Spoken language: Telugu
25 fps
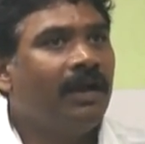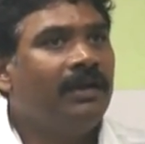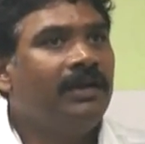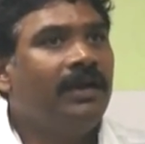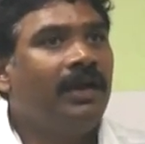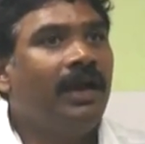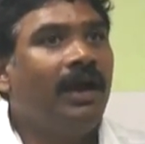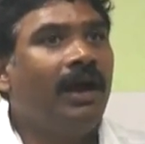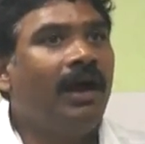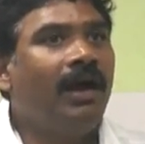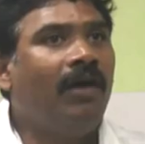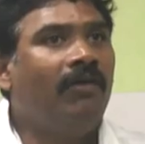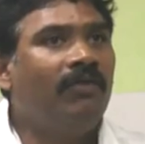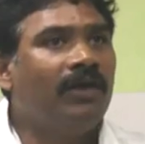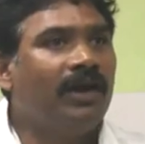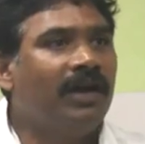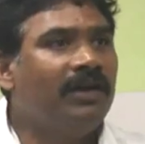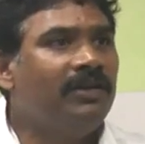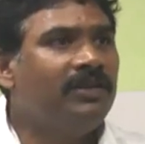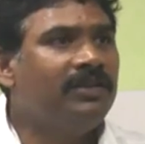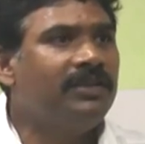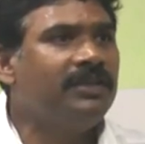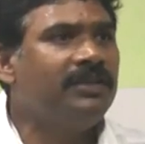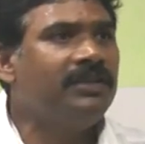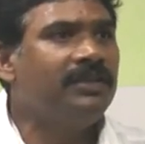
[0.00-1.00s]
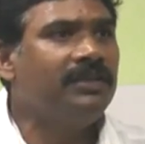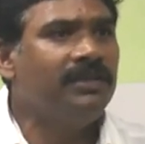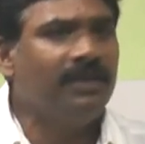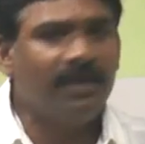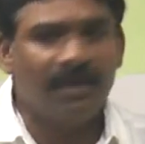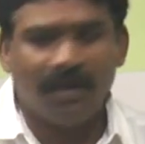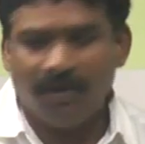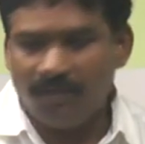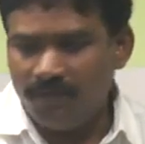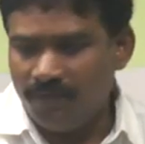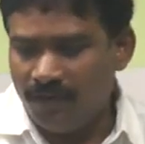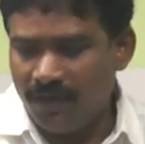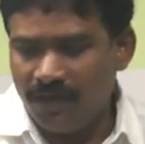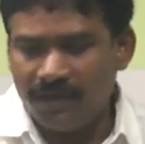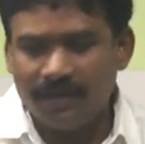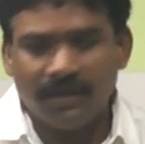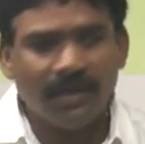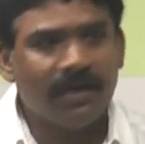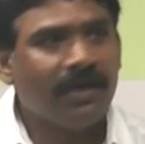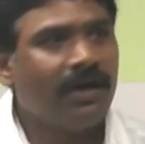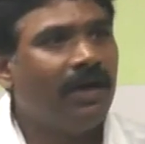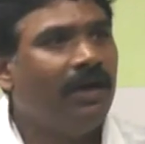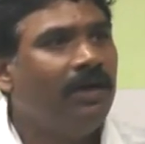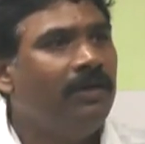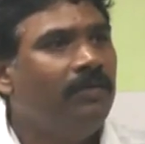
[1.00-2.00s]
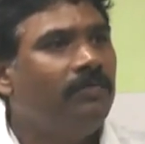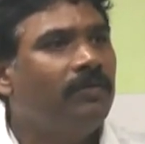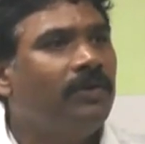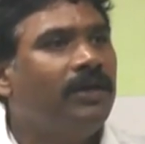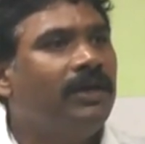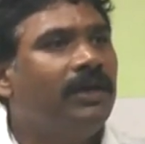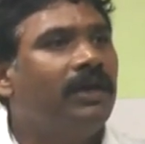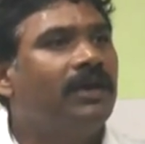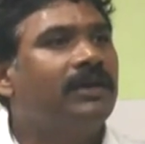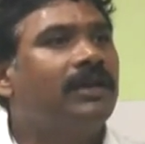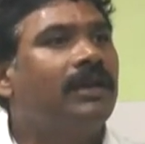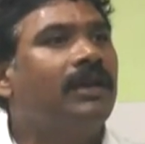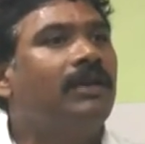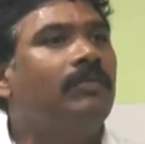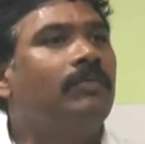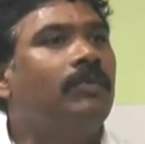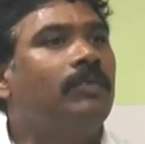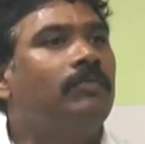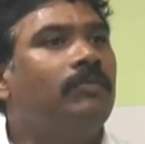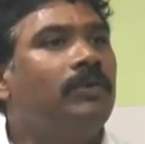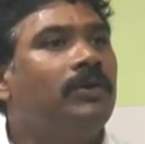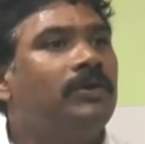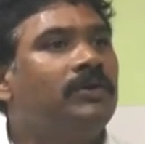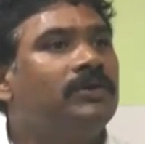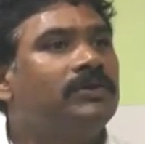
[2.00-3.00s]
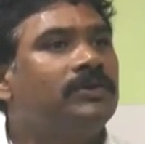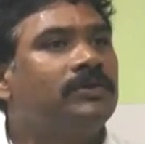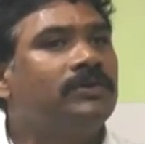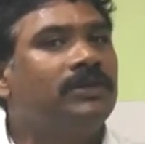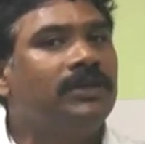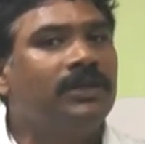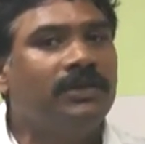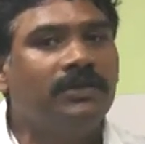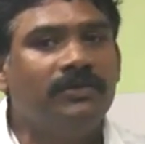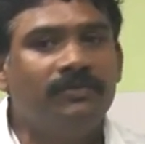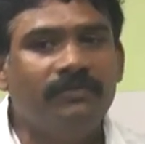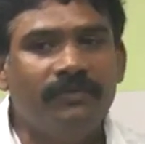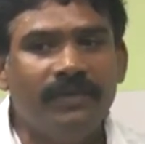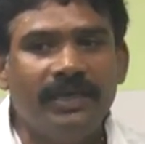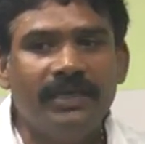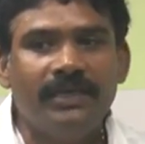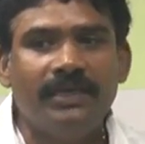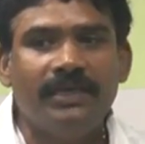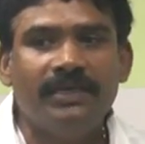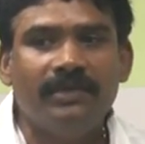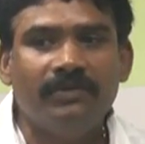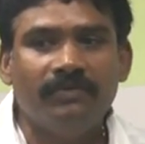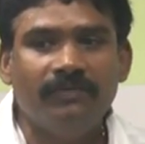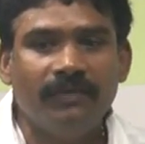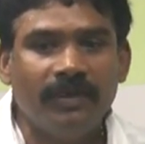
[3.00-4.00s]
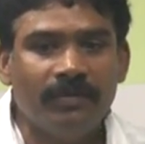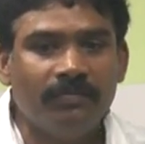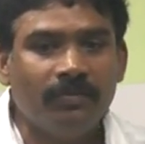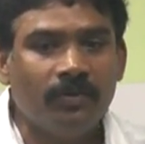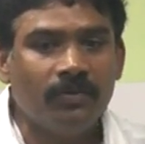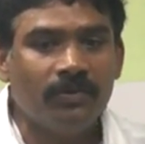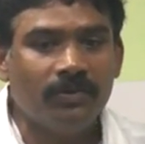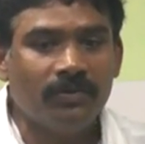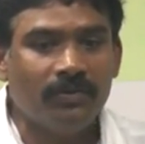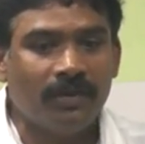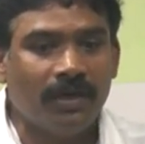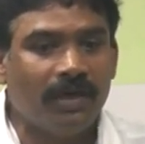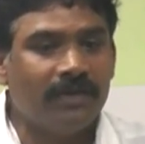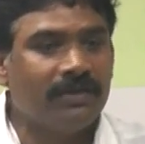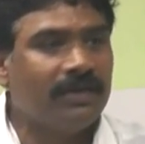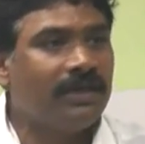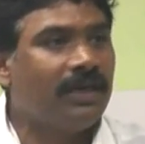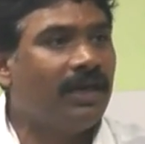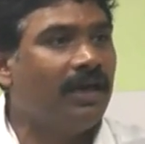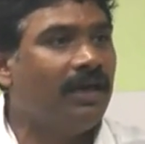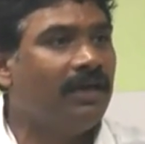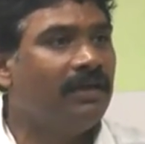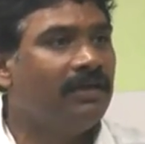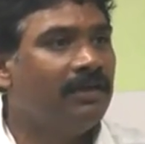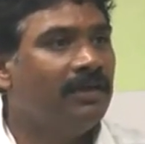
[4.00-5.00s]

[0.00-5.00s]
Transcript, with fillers: అంటే ఆమె నన్ను తిట్టింది నా ఒళ్ళంతా కాలిపోయి నాకు ఇలా బొబ్బలు వస్తుంటే నువ్వేంటి నువ్వేమో కూడా నాకు ఇలా